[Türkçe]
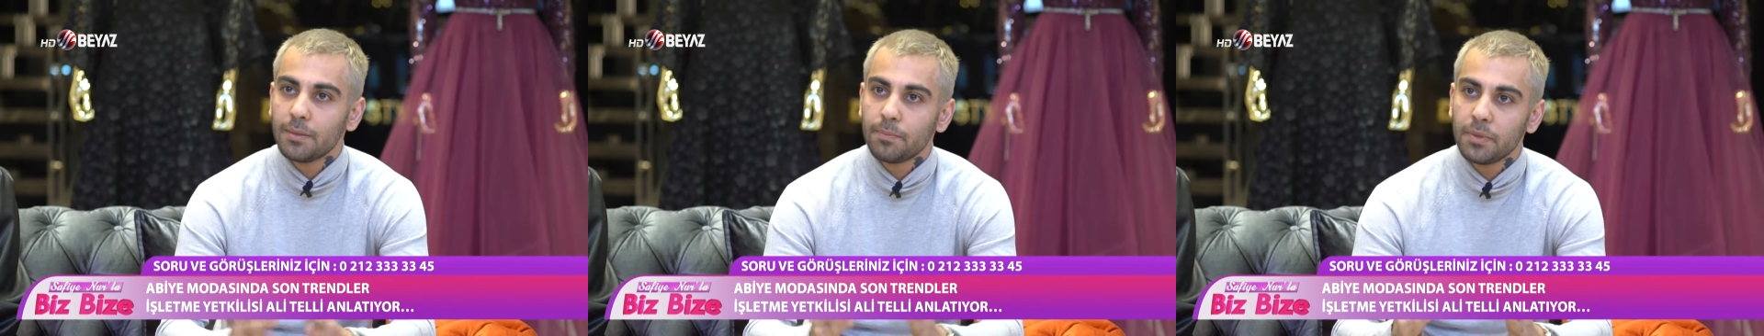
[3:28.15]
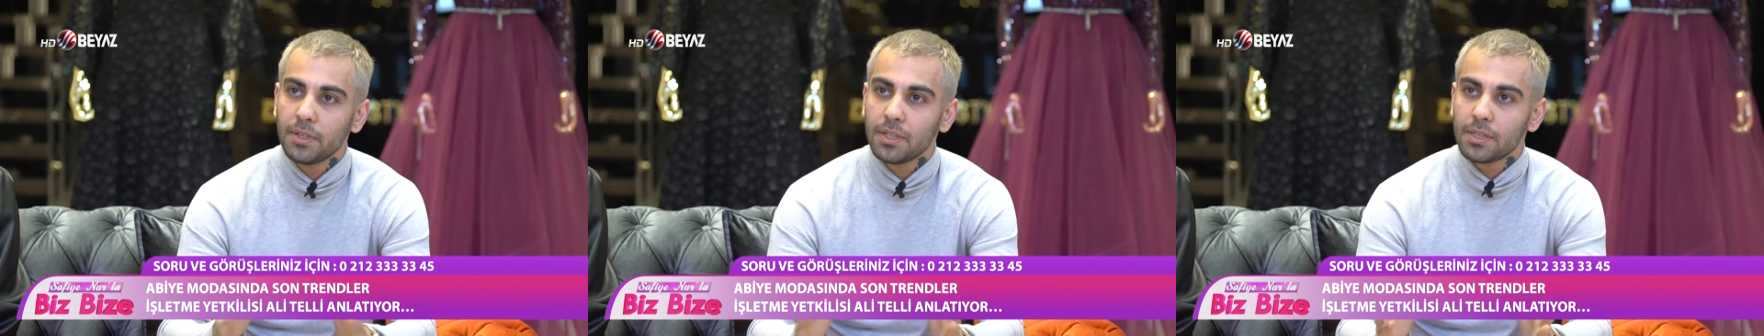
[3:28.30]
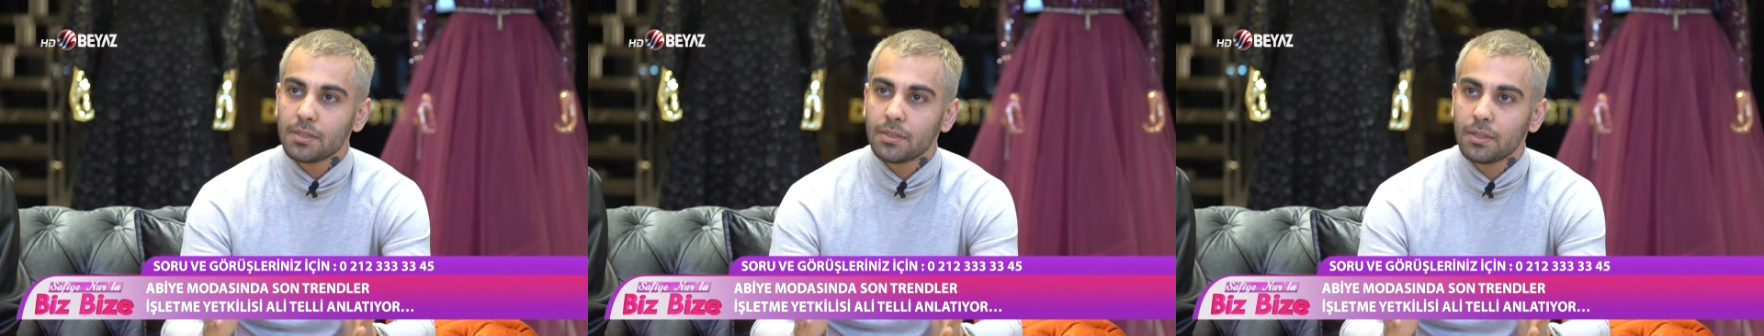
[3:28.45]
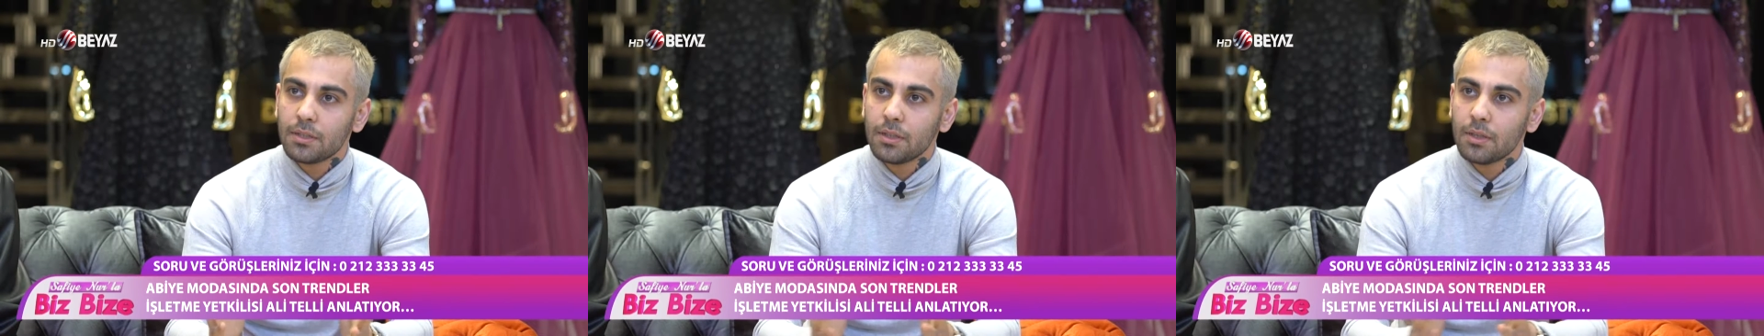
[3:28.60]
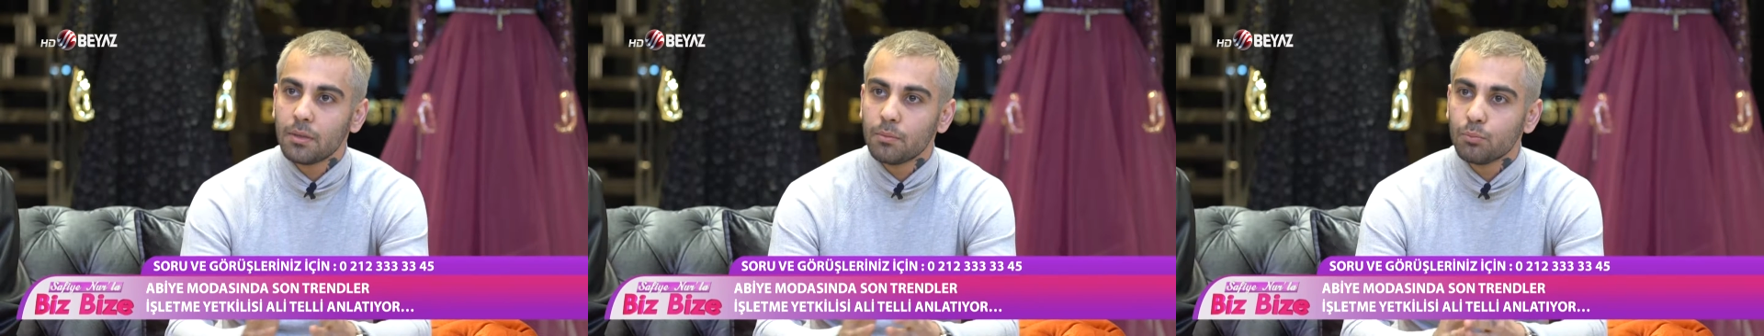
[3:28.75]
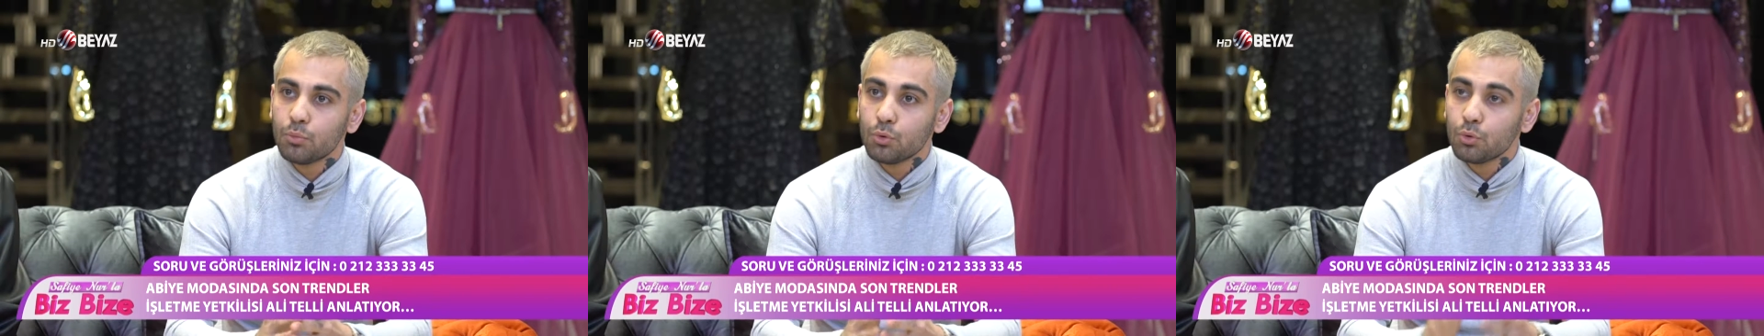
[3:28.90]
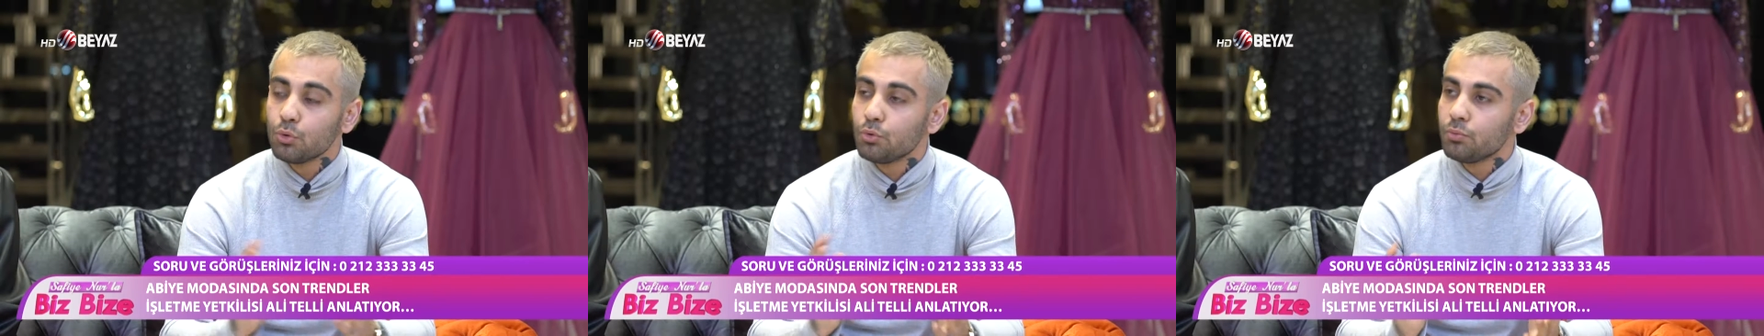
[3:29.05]

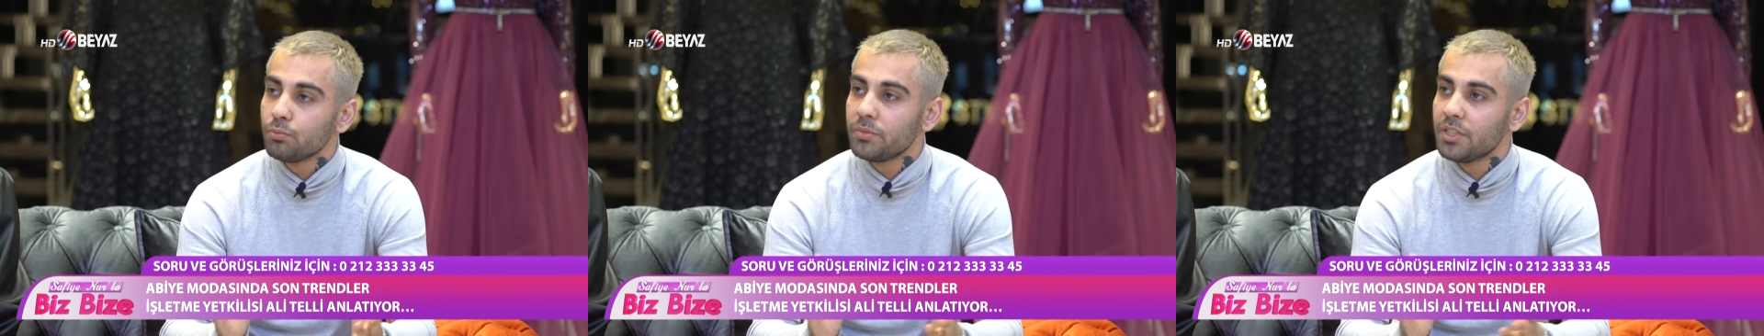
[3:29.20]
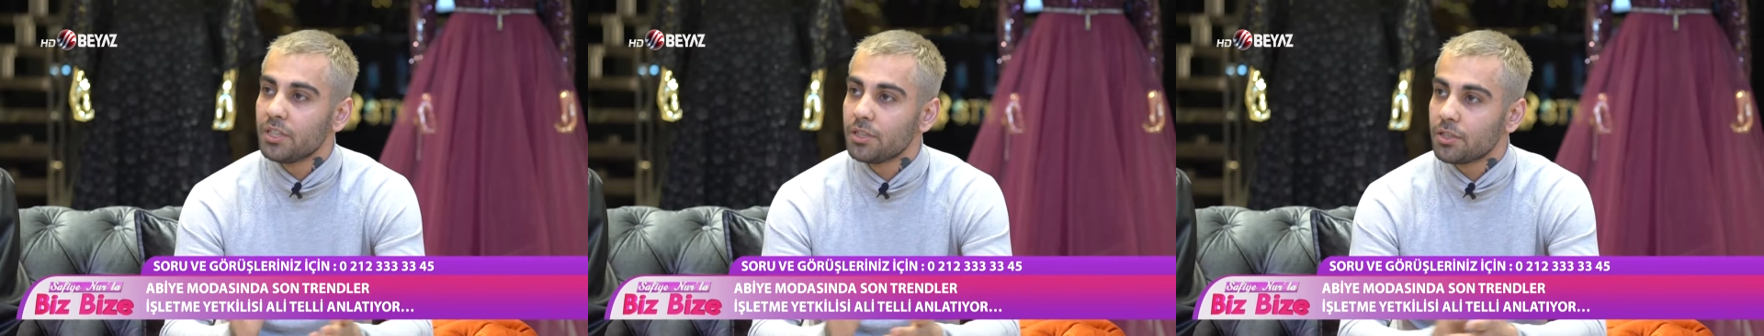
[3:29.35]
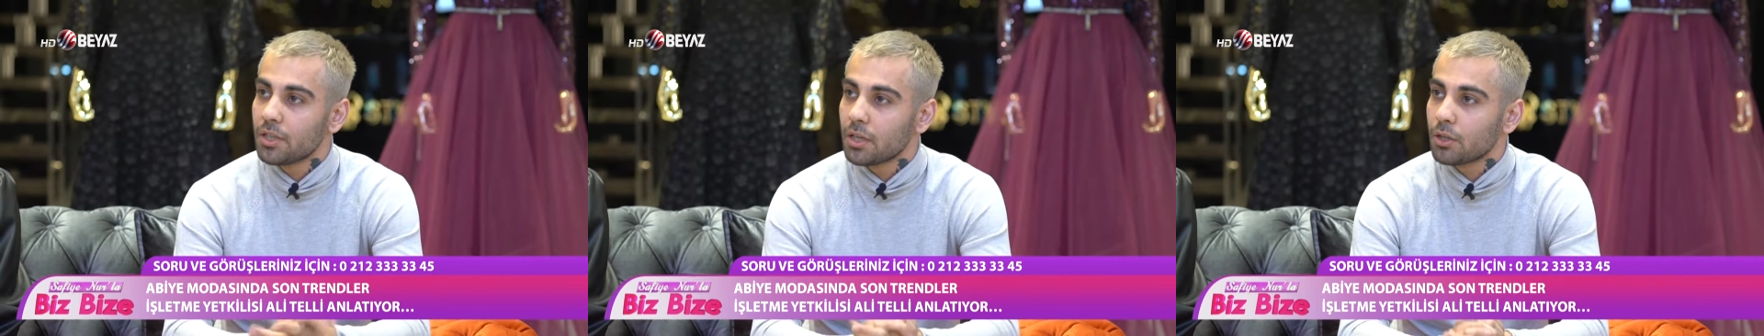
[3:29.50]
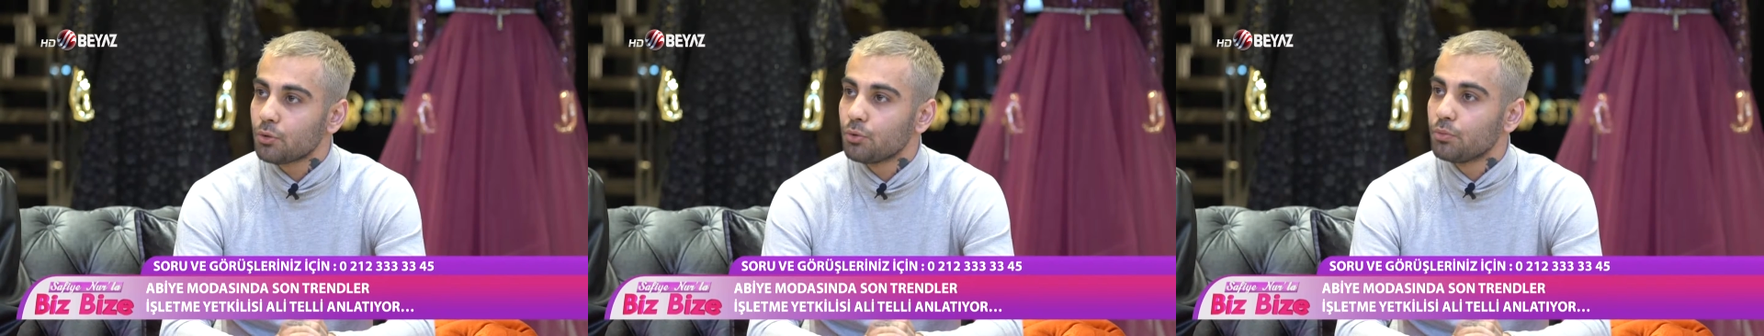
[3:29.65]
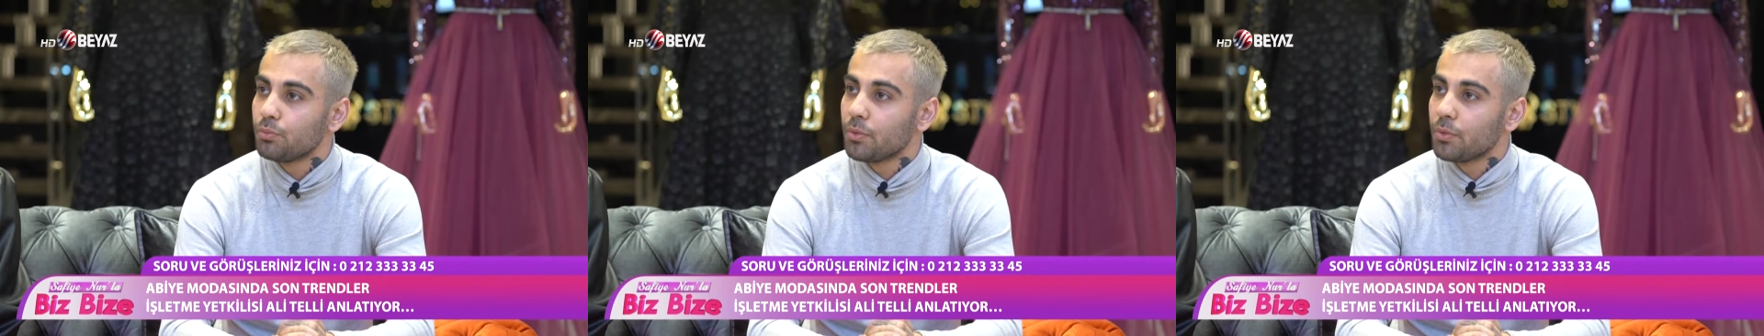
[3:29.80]
piyasada bulunmayacak Bir